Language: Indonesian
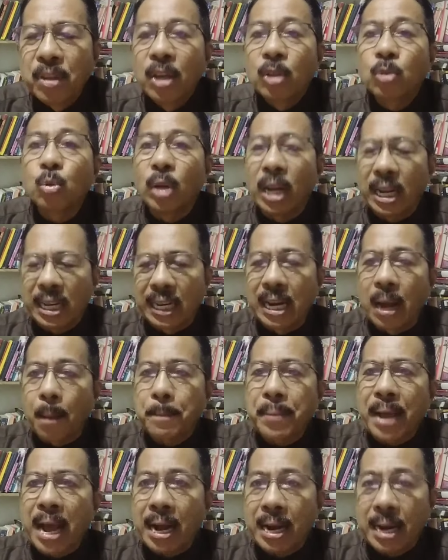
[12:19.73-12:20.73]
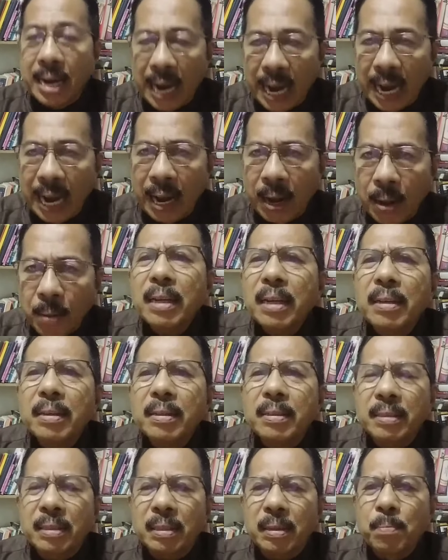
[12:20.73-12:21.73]
sudah kena PHK?
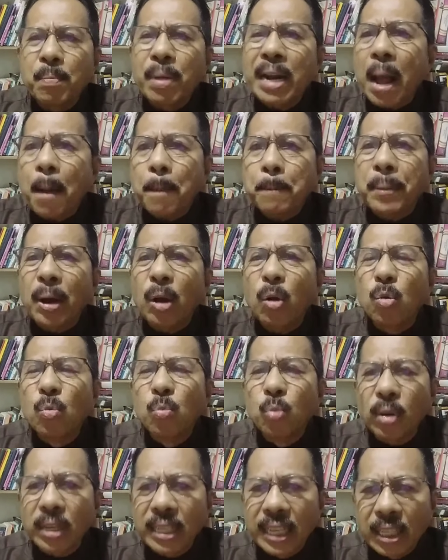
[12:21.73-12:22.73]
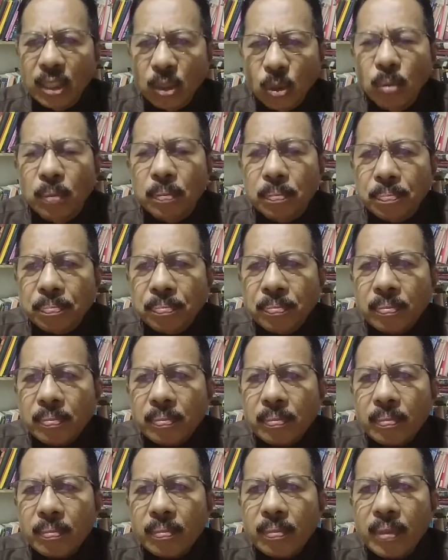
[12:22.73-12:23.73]
Berapa umurnya itu?
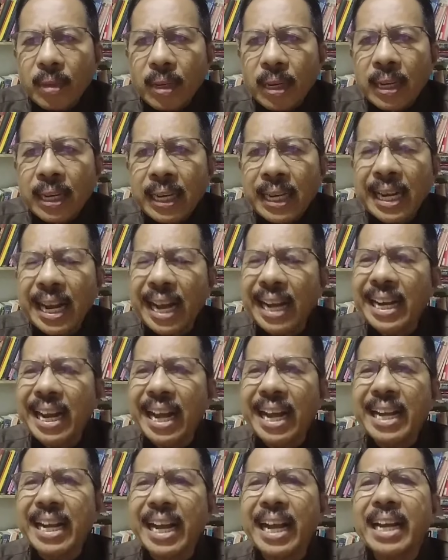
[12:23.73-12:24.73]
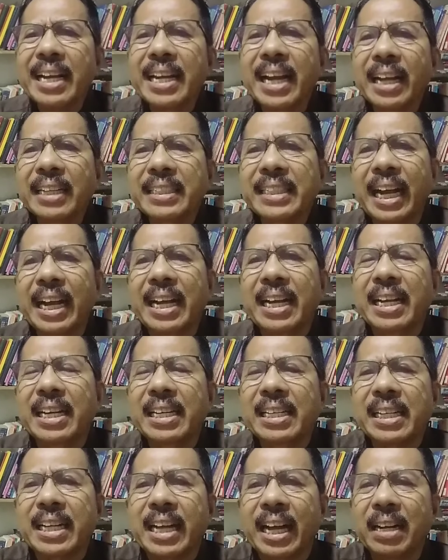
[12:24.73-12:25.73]
Kadang-kadang
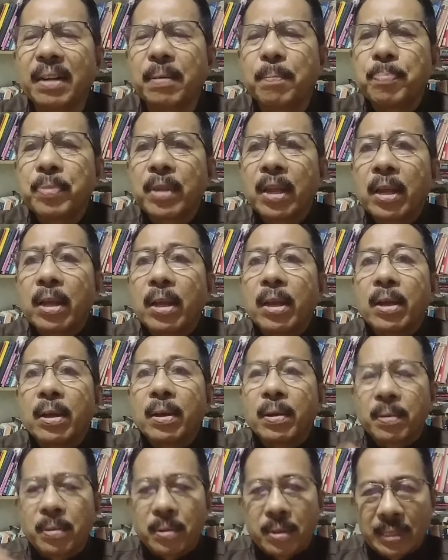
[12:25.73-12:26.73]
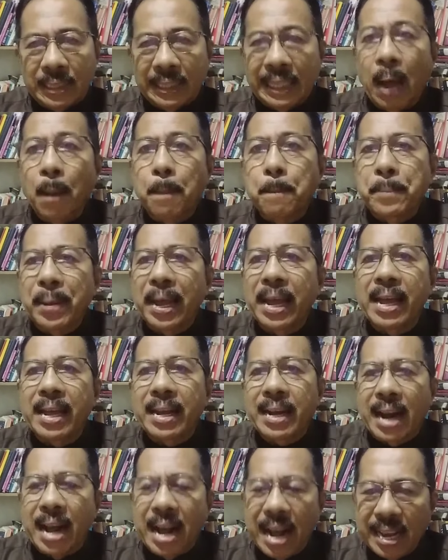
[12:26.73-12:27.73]
jangankan
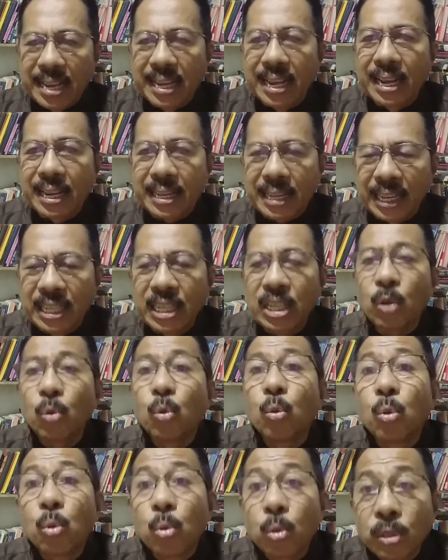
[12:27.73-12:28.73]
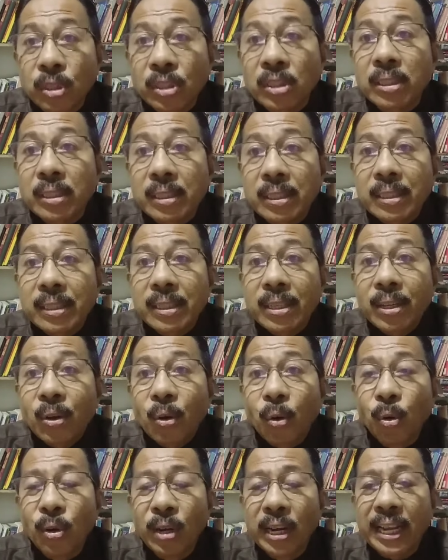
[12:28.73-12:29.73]
tapera yang akan diurus
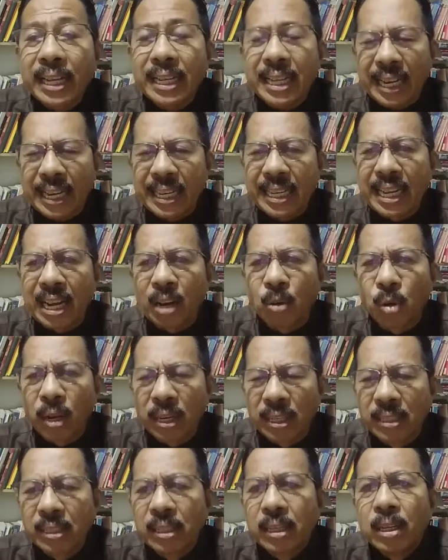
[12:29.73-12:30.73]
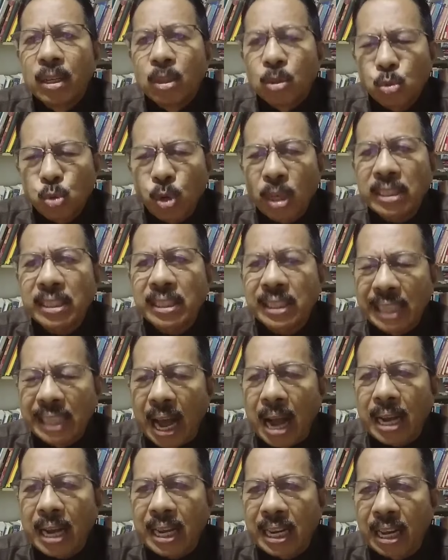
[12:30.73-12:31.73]
oleh karyawan
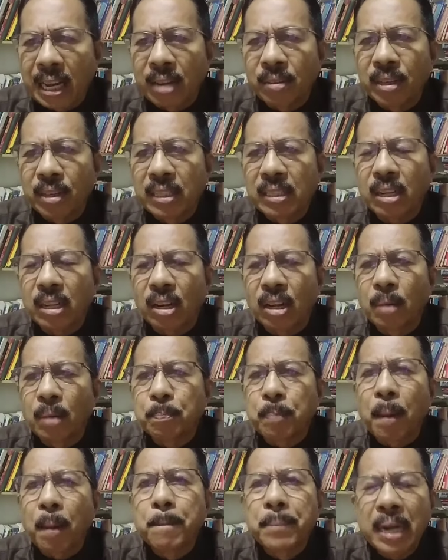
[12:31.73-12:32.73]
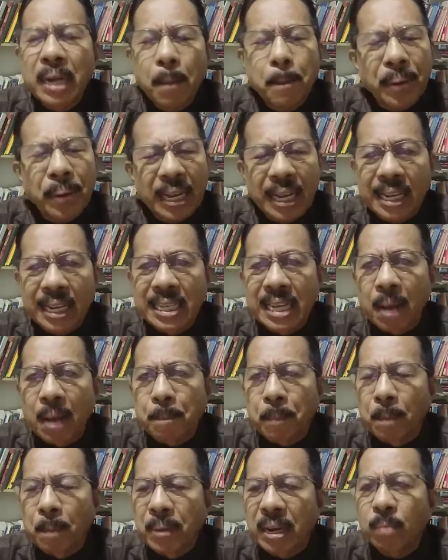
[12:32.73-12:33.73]
swasta, karyawan-karyawan pabrik, pekerja
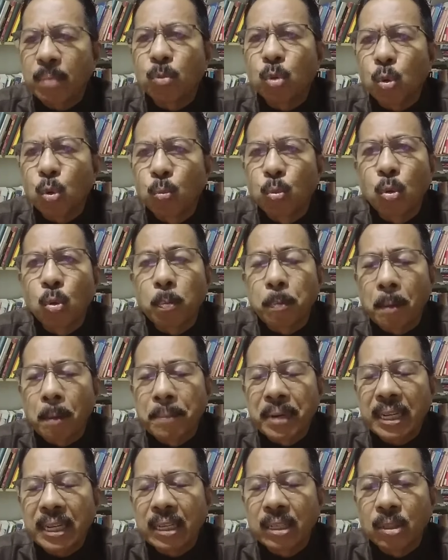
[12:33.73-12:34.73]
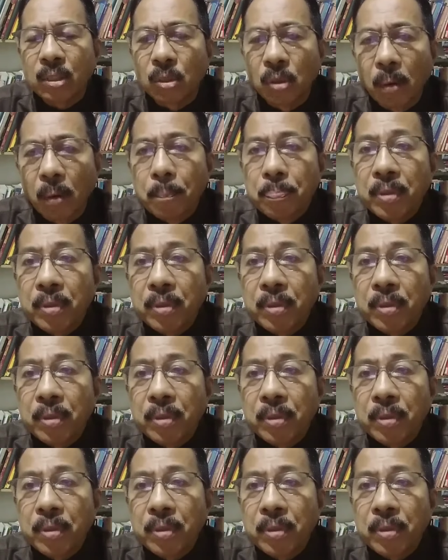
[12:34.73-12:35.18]
pabrik, buru-buru pabrik itu